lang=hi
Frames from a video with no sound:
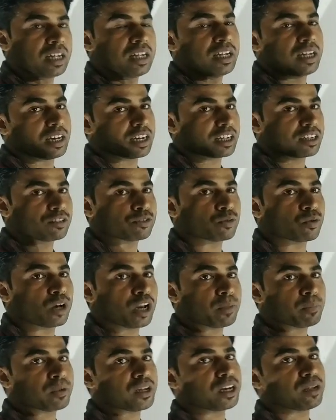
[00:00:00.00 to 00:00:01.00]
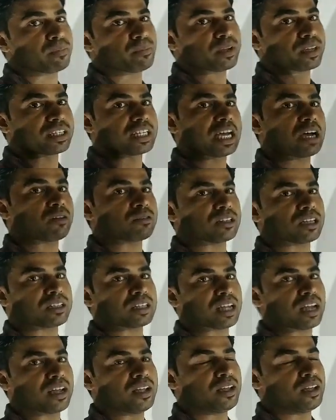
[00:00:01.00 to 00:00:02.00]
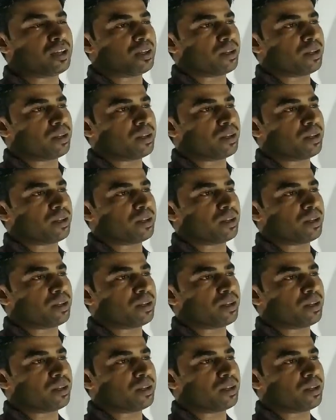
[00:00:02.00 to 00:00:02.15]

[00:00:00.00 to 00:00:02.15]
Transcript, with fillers: है लेकिन सोले फिल्म में क्या होता था